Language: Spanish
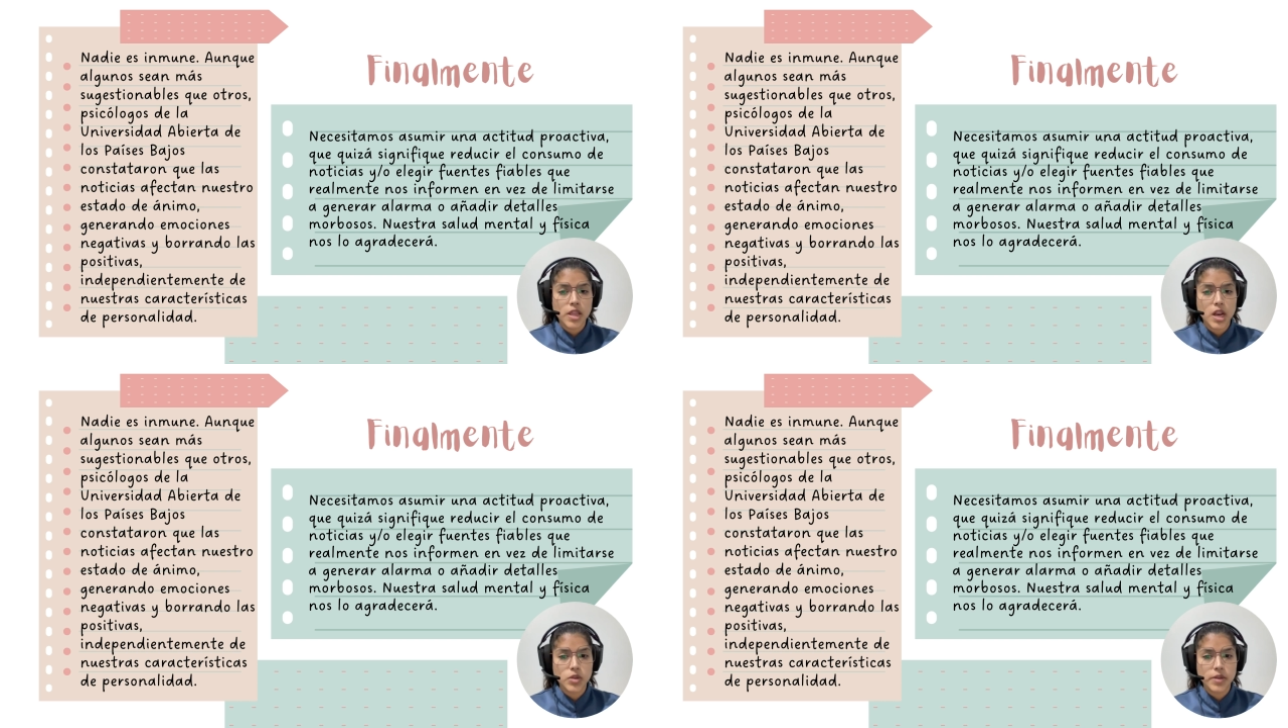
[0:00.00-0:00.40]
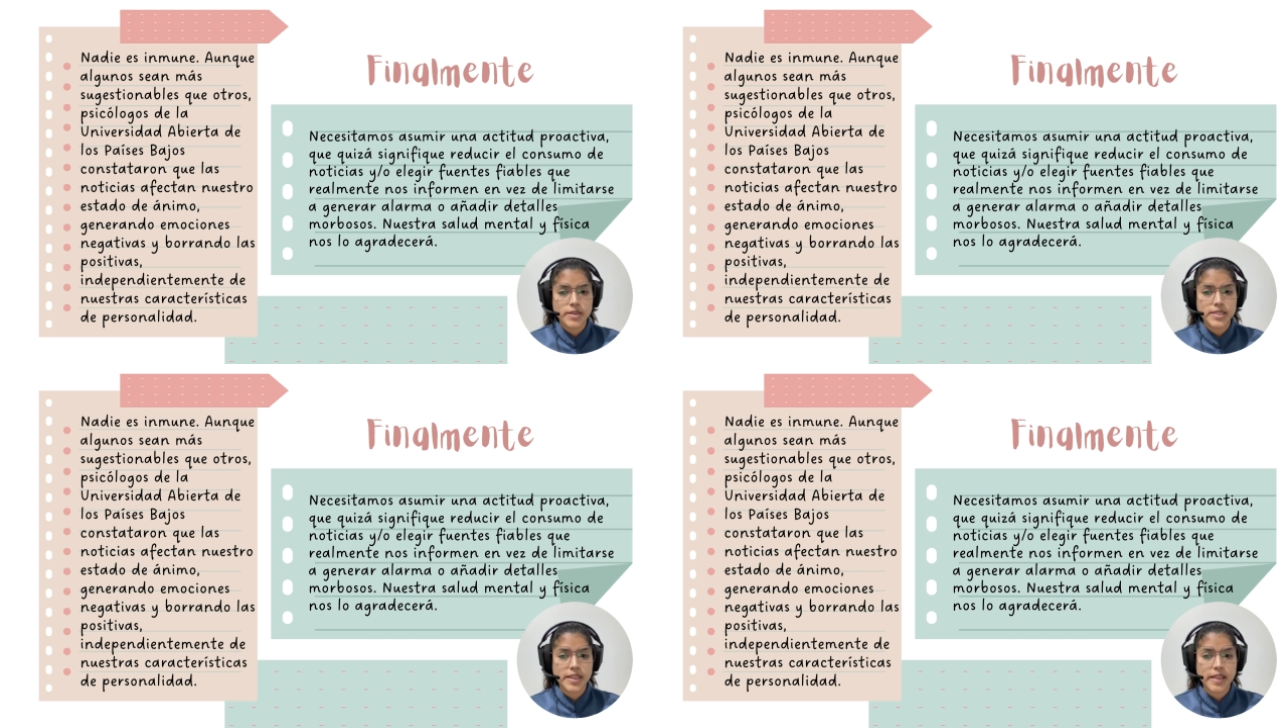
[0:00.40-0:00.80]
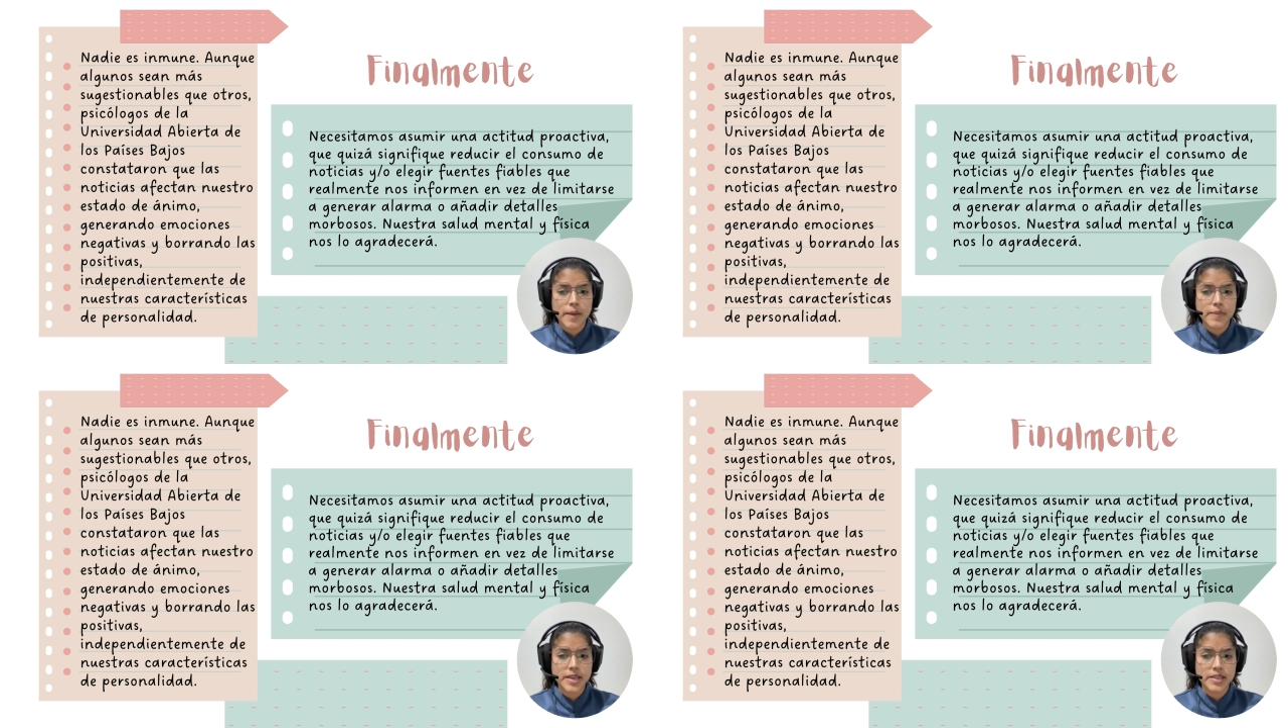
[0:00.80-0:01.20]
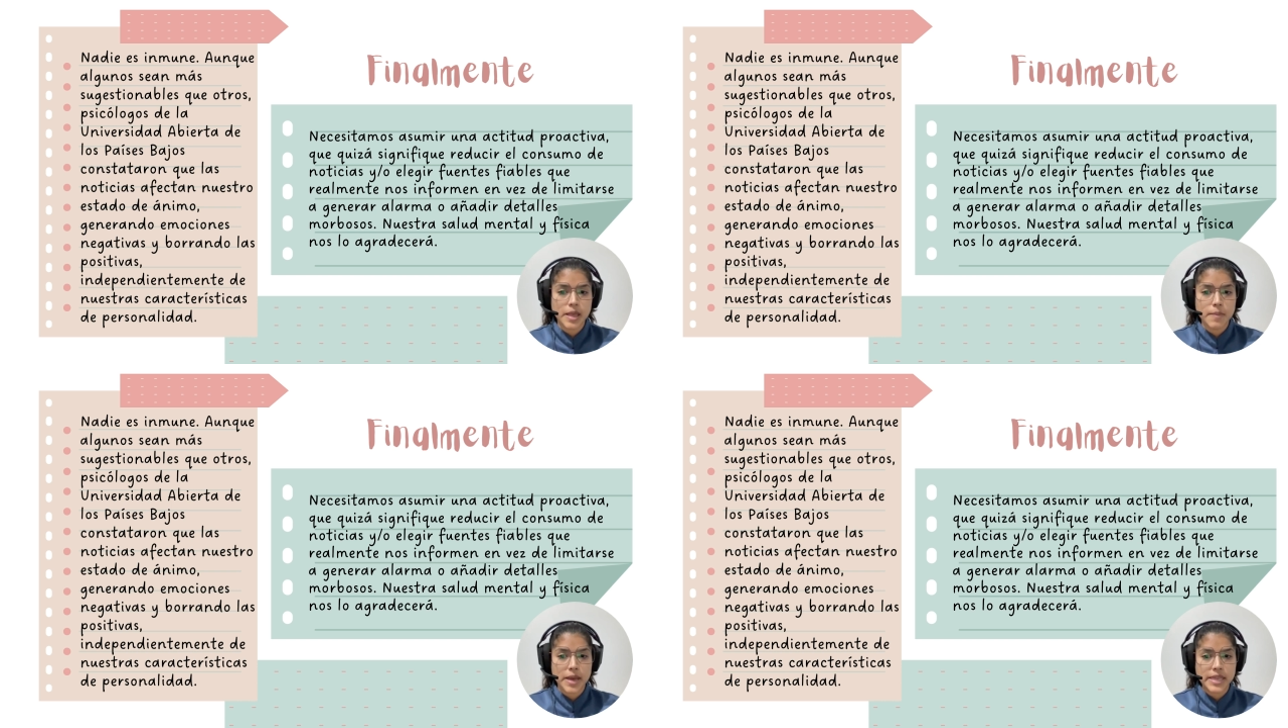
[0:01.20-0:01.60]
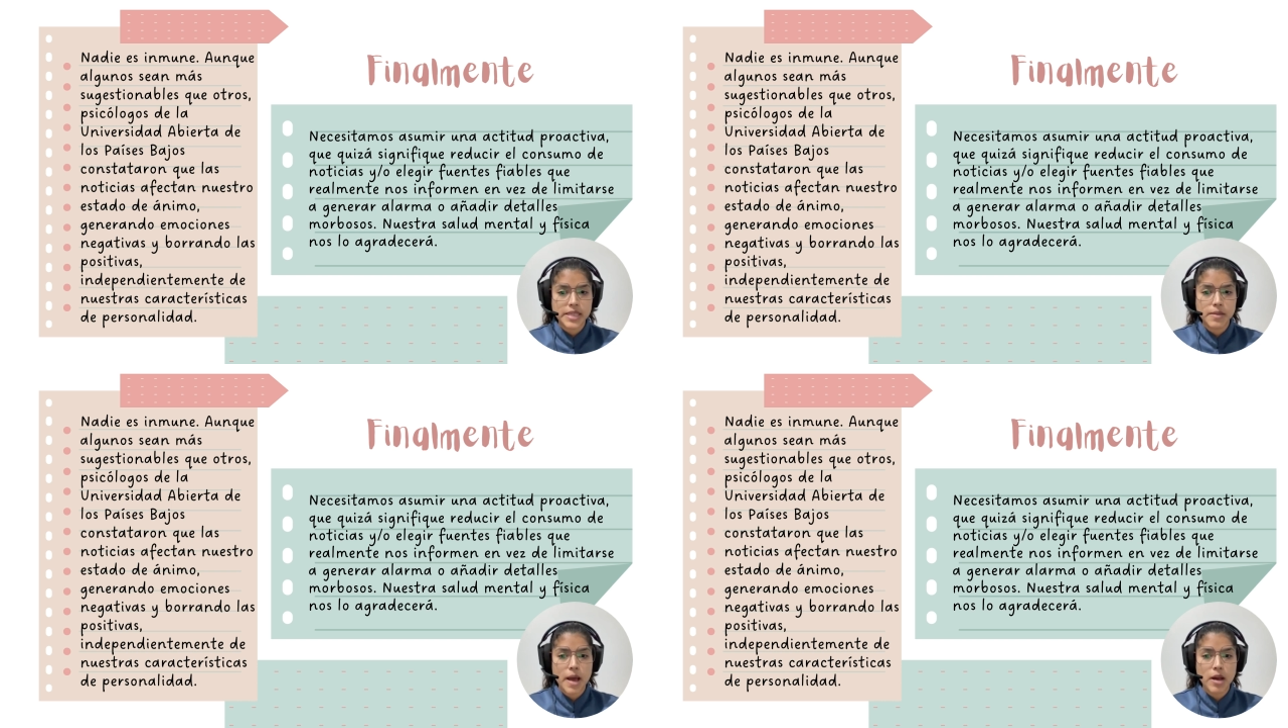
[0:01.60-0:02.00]
de la Universidad Abierta de
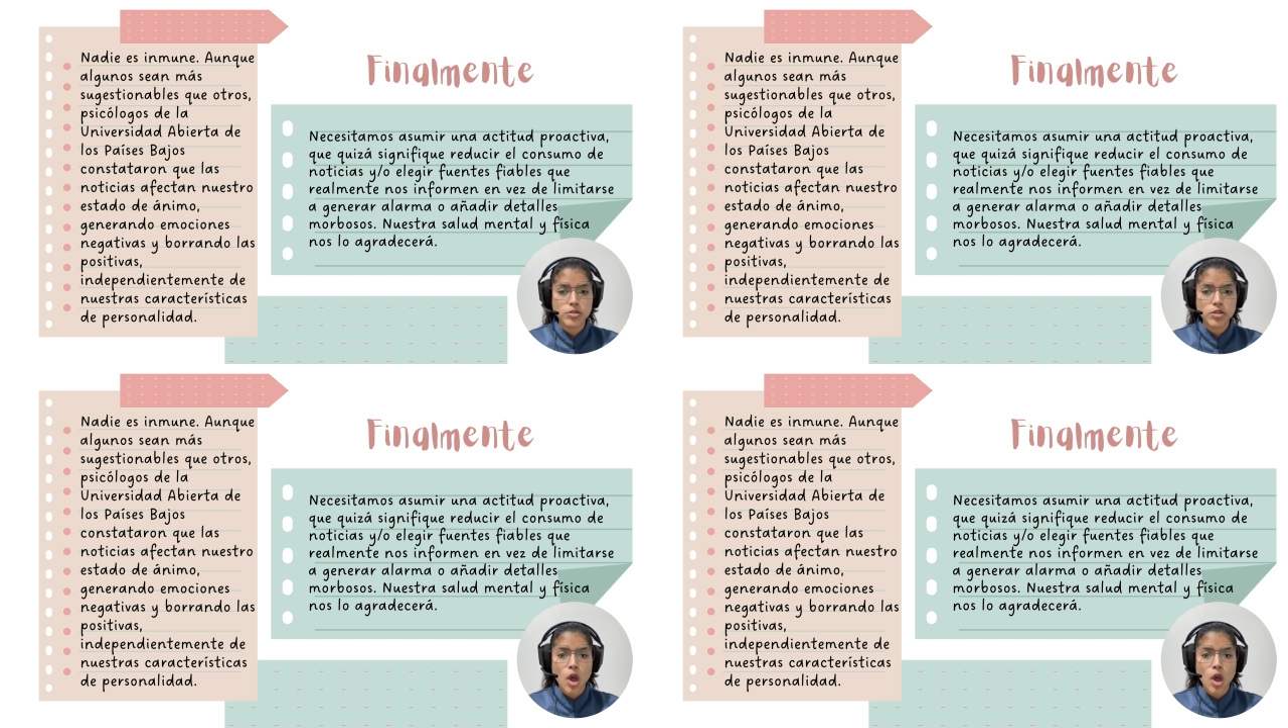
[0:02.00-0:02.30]
Países Bajos